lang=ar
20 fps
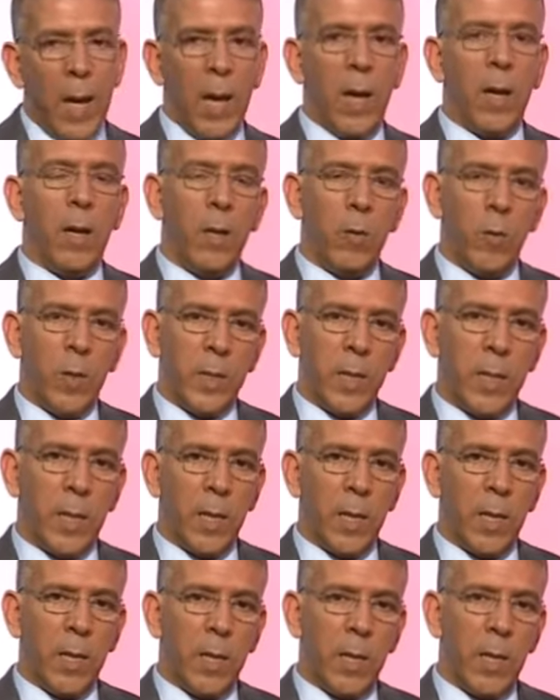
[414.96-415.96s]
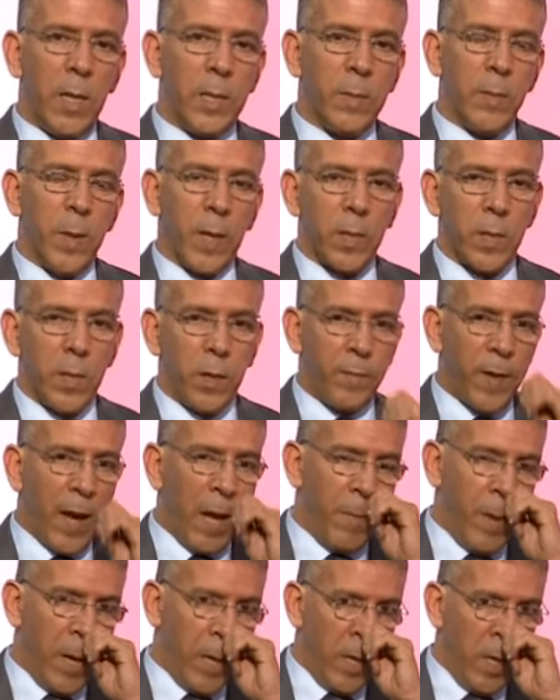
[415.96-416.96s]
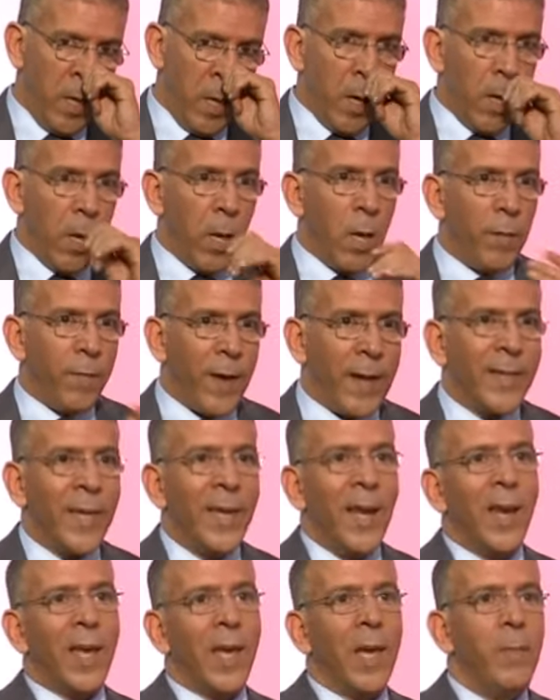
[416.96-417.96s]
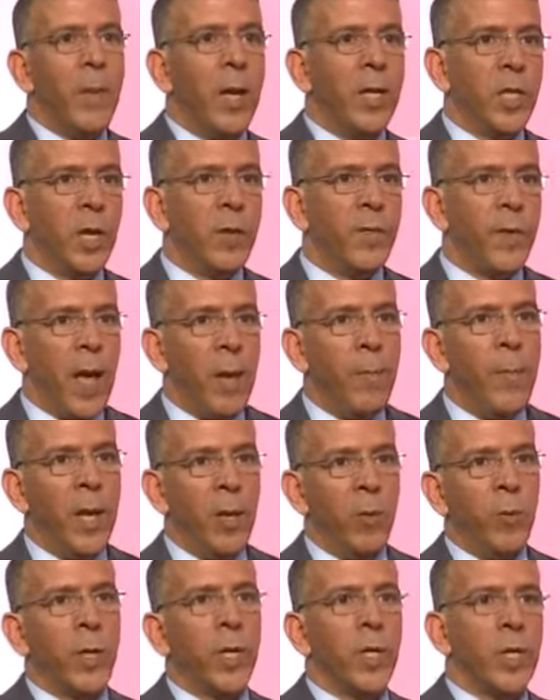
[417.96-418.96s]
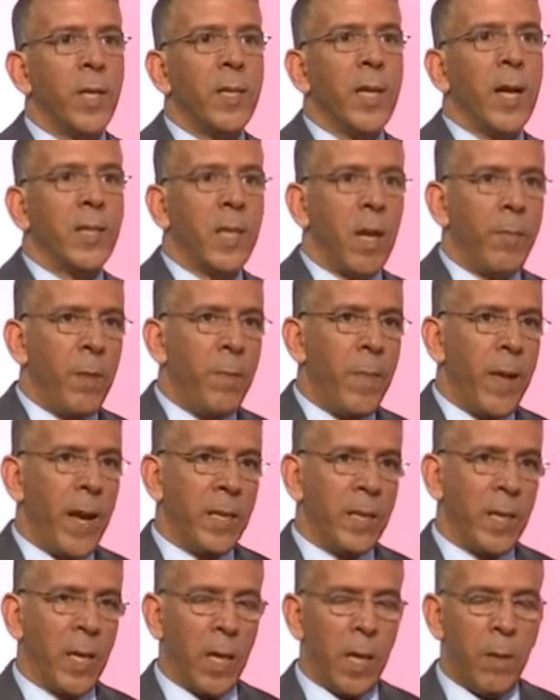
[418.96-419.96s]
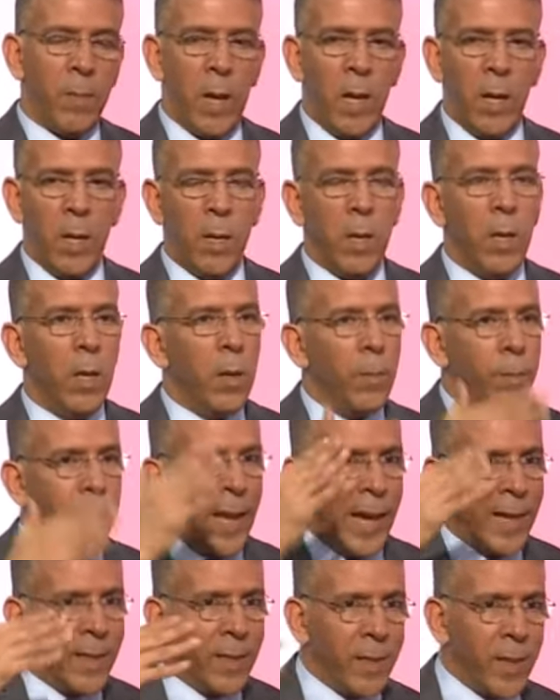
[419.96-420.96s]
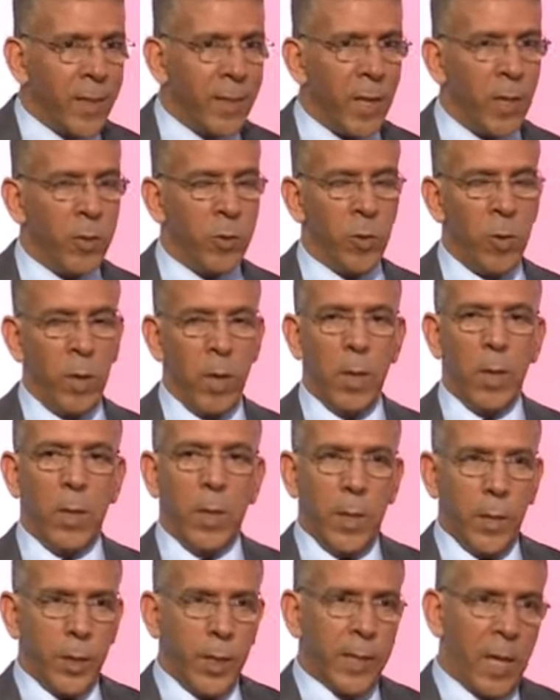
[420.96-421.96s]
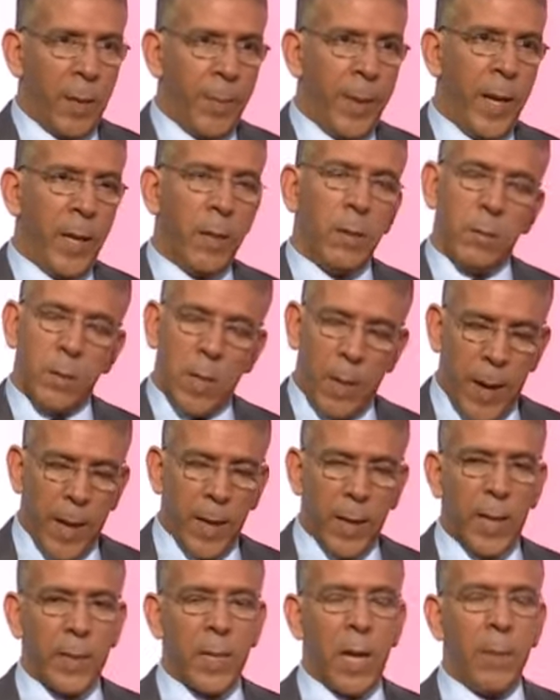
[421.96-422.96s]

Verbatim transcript: نشاط آه، نعم. مع الوزير الاسبق شريف الرحماني نعم. فاعطينا القيمه لشريف الرحماني والنشاط اكثر مما نعطي القيمه من حيث التسلسل خطا